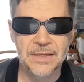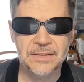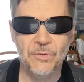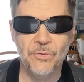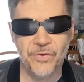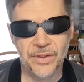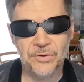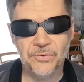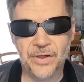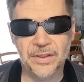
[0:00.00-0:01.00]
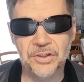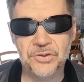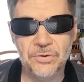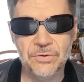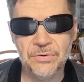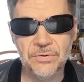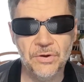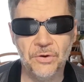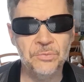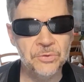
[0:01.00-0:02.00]
Ça vous fait découvrir des gens,
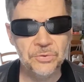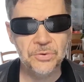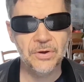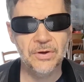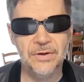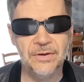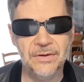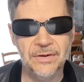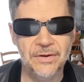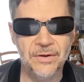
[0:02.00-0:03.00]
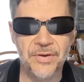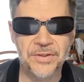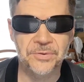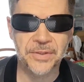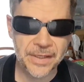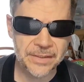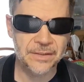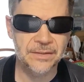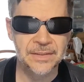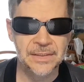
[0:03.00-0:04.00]
leur humour, leur façon d'être.